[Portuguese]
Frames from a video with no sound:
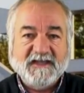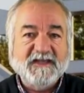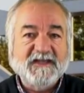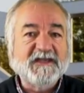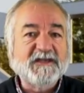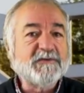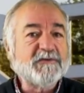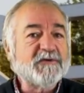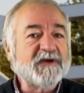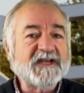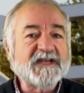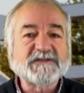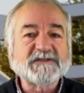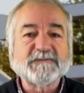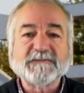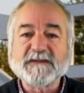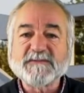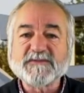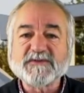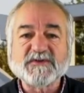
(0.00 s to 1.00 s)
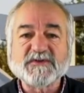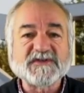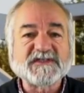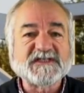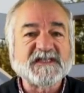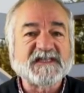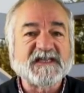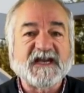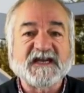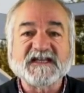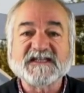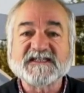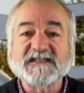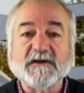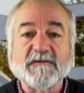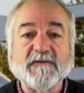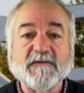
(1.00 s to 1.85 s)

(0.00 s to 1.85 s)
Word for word: que o resto podemos considerar que são